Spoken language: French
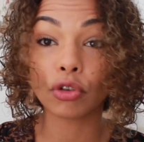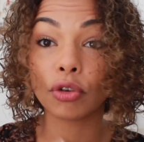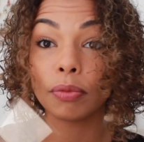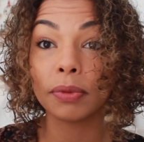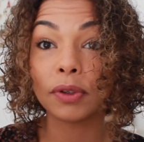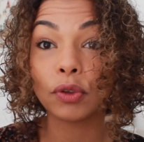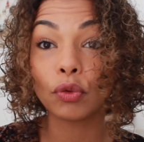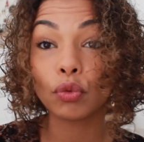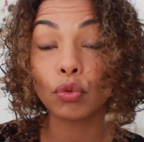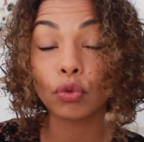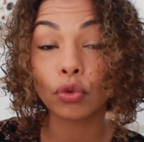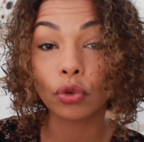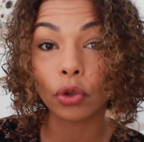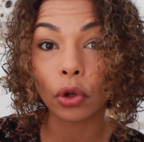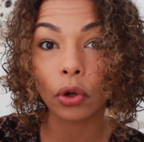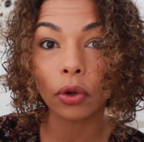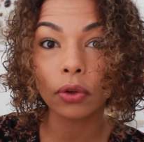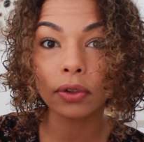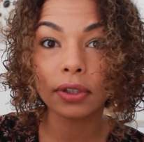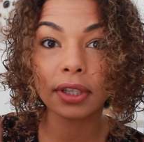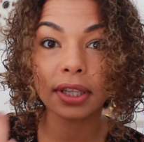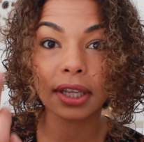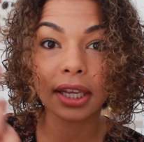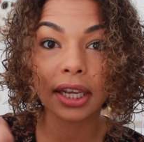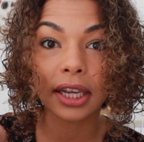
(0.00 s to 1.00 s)
Je le mets tout le temps
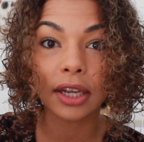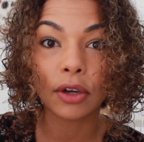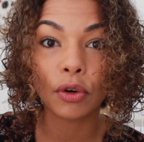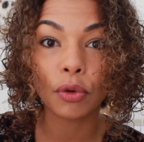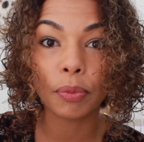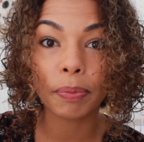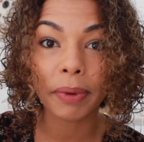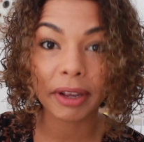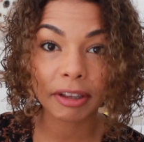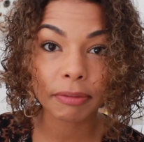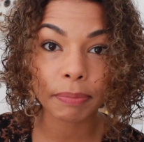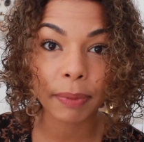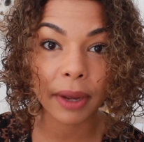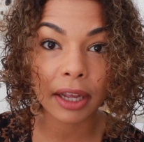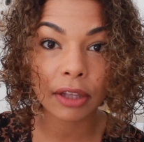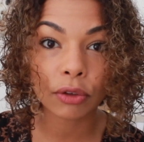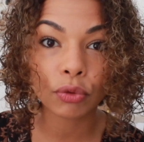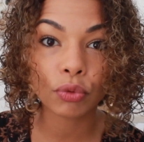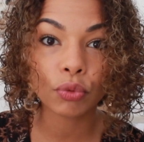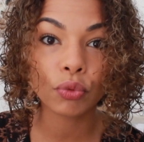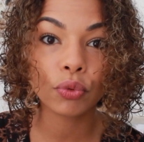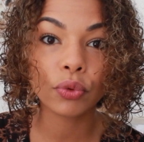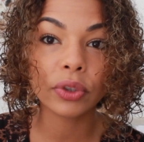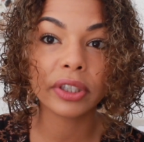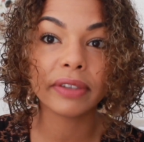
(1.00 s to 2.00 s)
c'est le
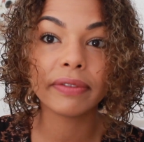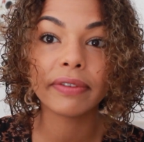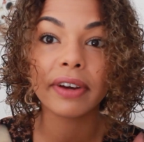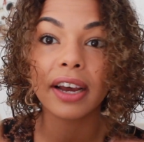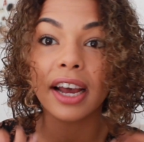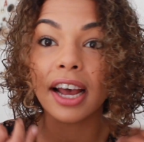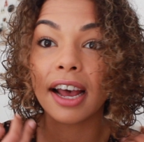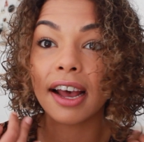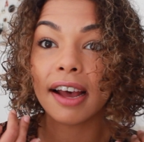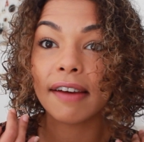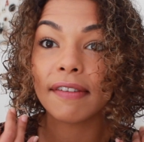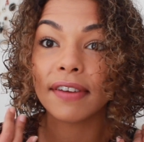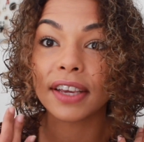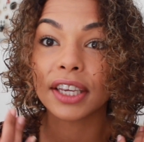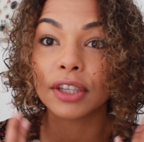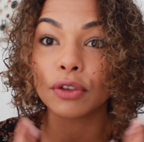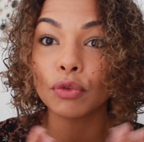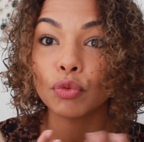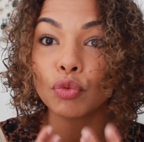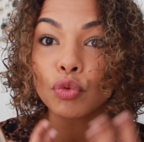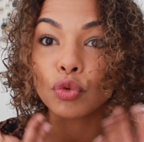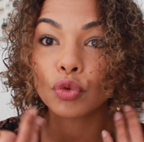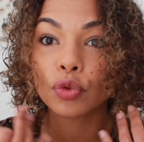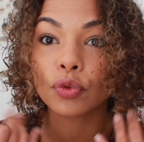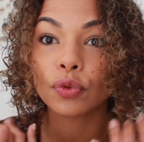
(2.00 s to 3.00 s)
passe-partout, il va avec
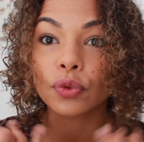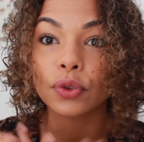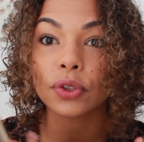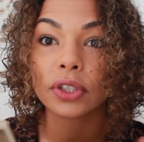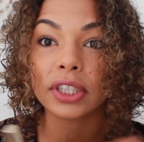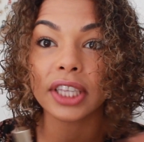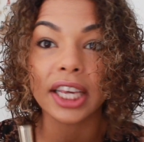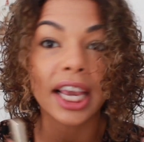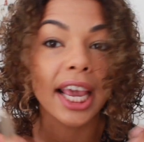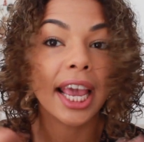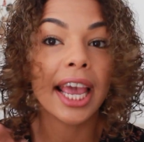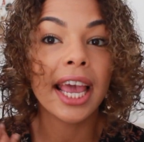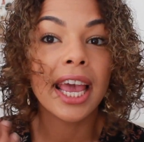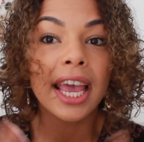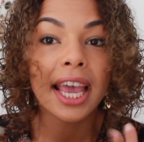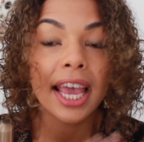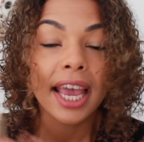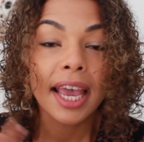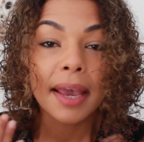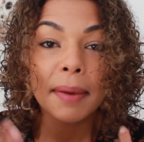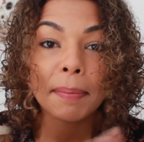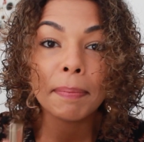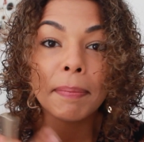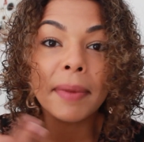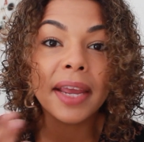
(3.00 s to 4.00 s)
tout. Je trouve que c'est
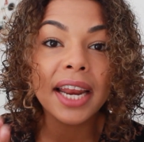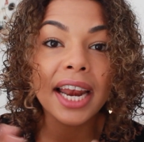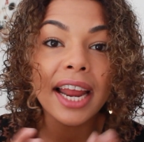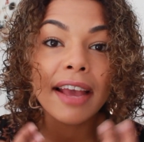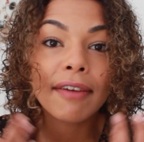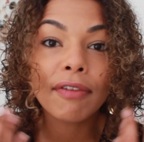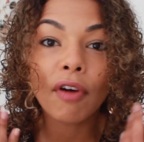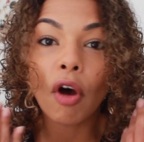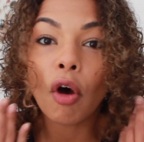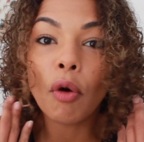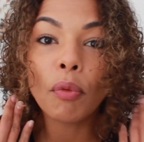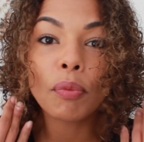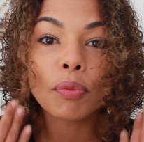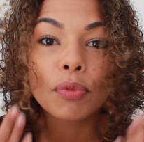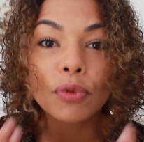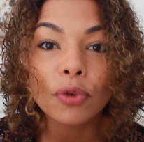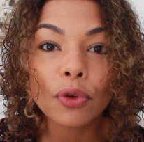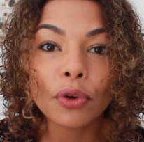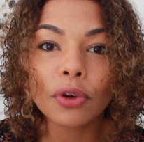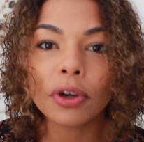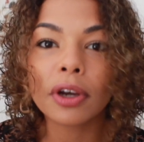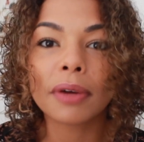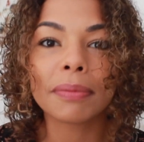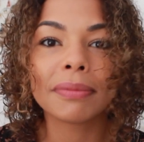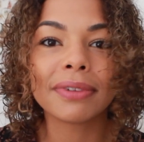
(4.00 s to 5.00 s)
mes lèvres en
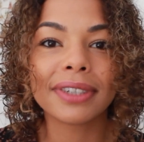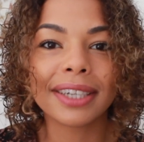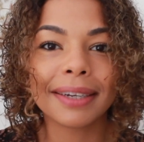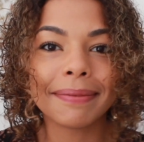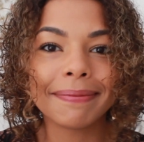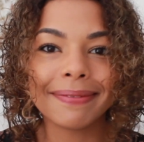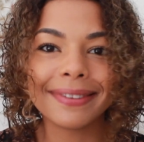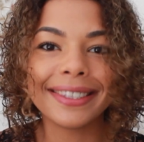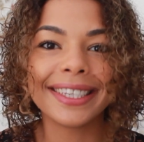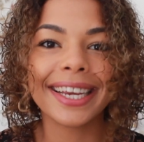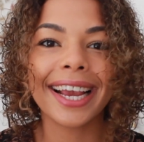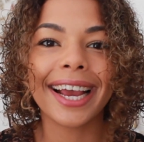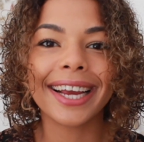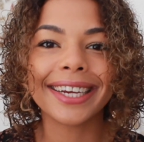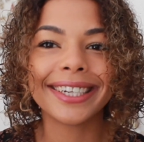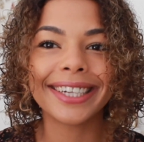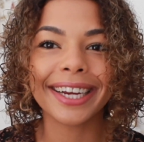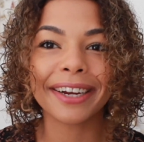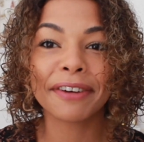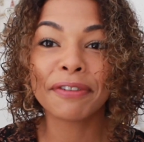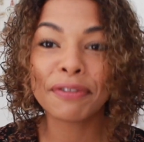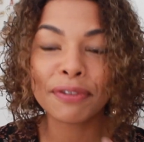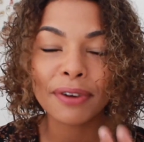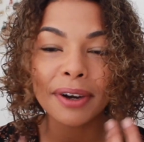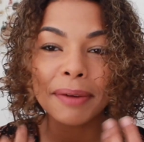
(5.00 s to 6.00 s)
mieux, comme j'aime dire à
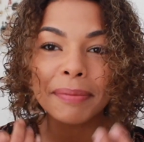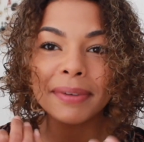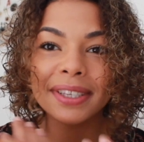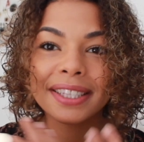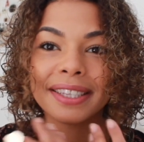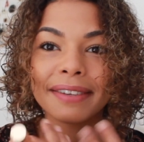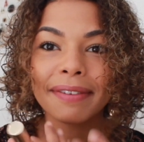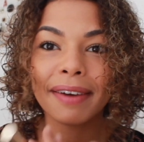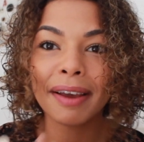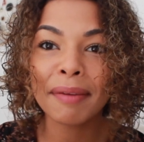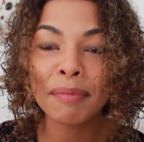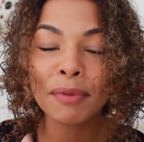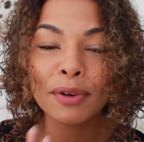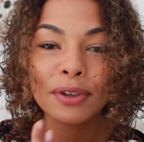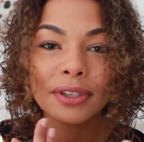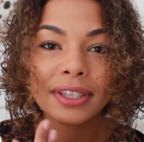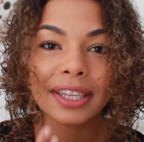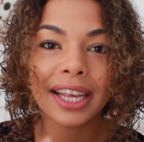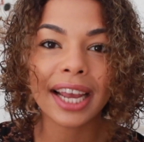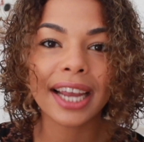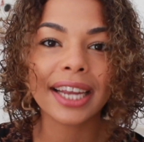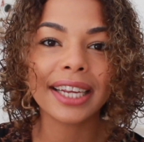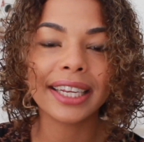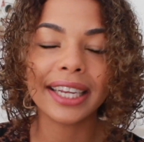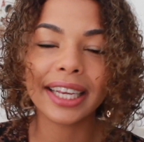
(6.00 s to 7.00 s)
chaque fois, mais c'est vraiment
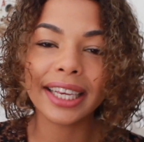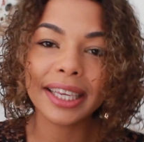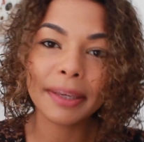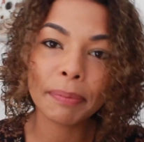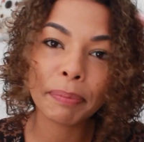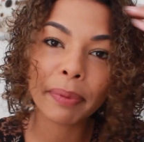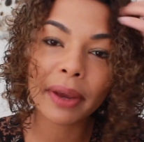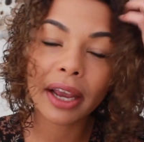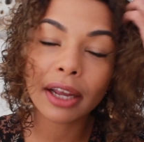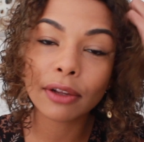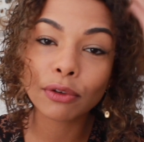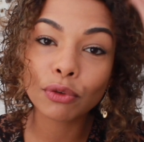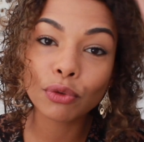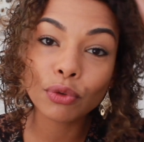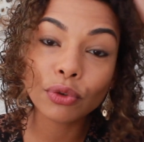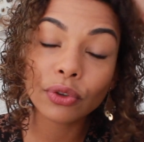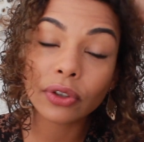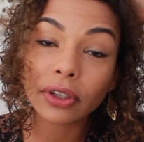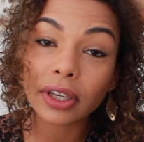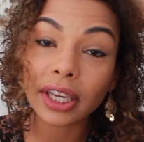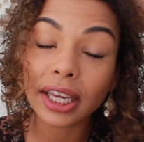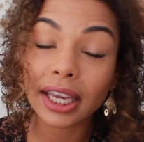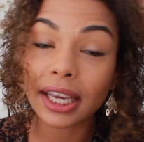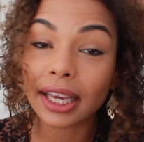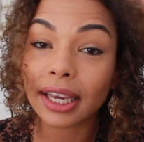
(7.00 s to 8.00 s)
ça. Il est hyper
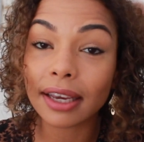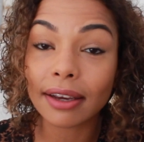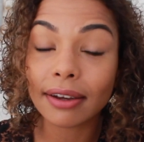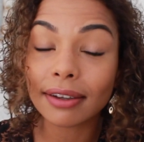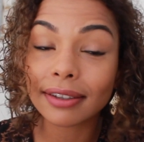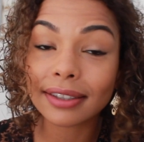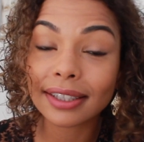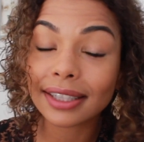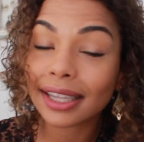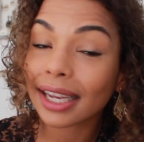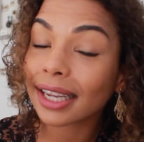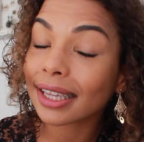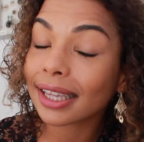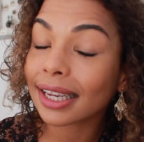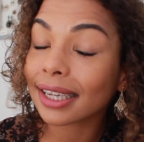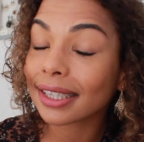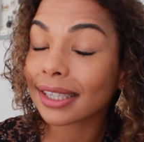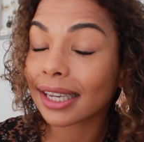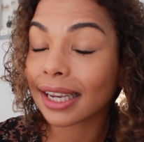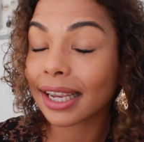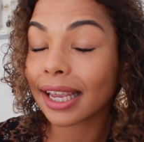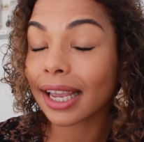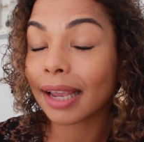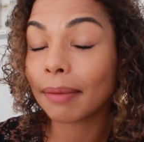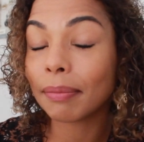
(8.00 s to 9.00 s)
nude et euh, c'est très
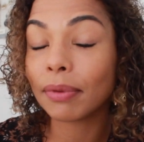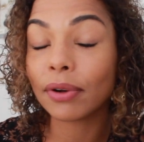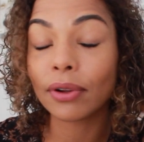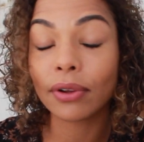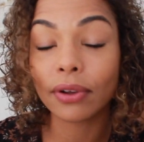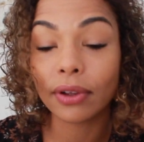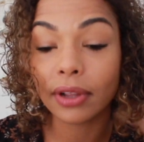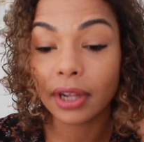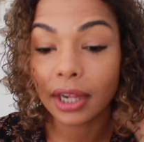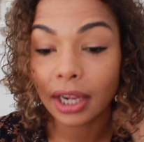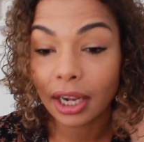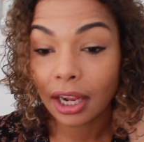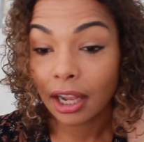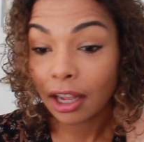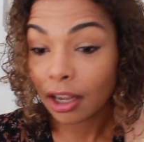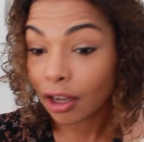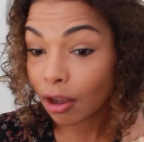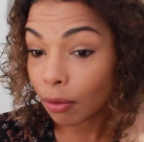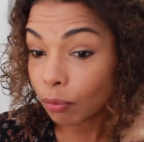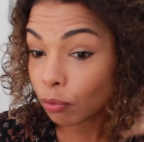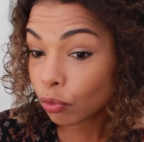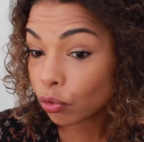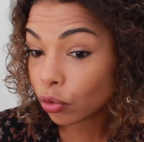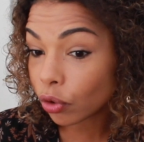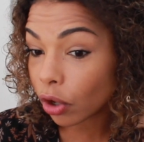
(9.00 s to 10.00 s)
très agréable euh,
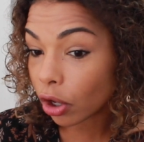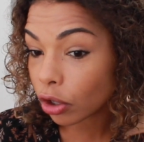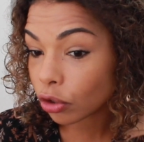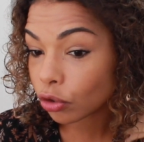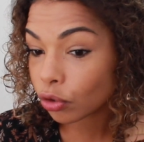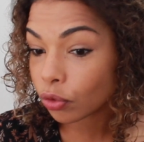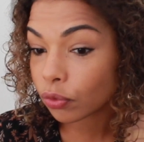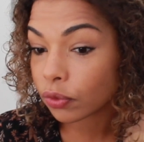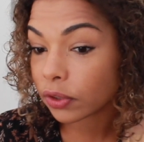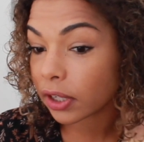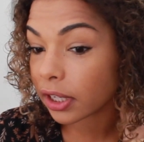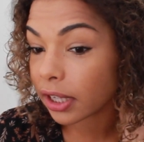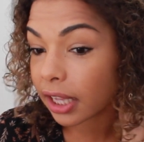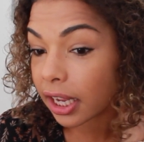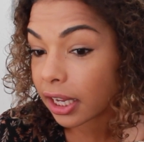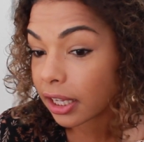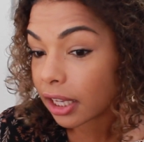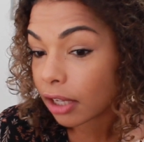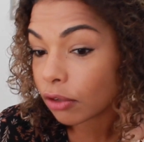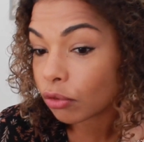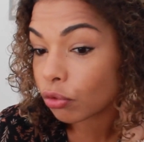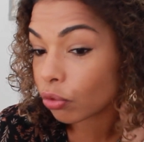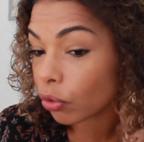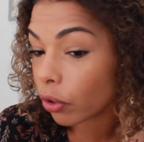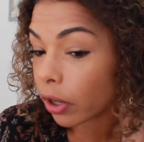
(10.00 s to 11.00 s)
comme couleur. Je trouve ça très
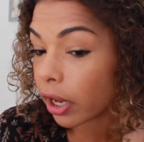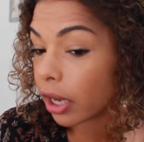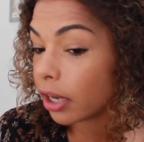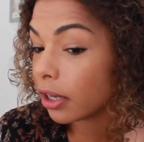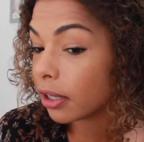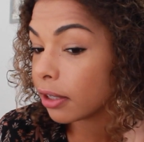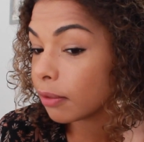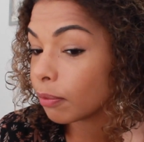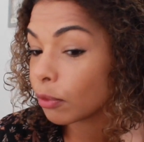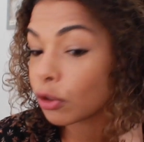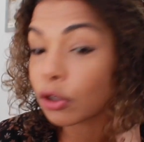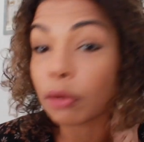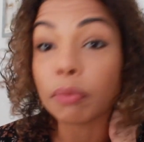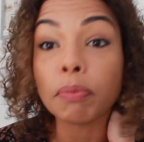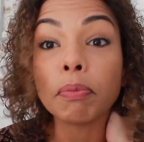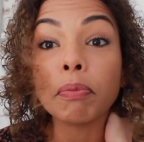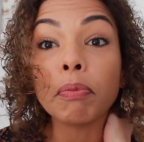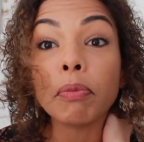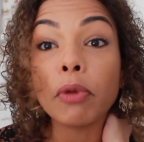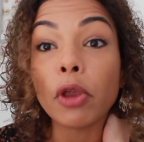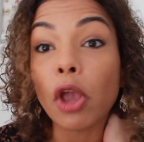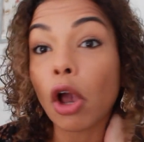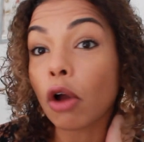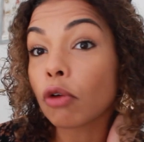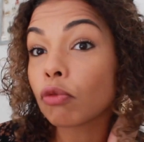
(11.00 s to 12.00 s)
naturel et moi j'aime
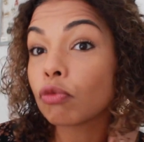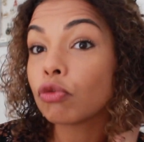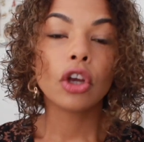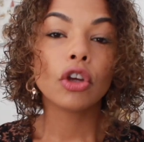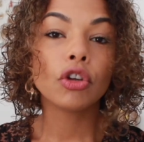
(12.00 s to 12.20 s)
bien.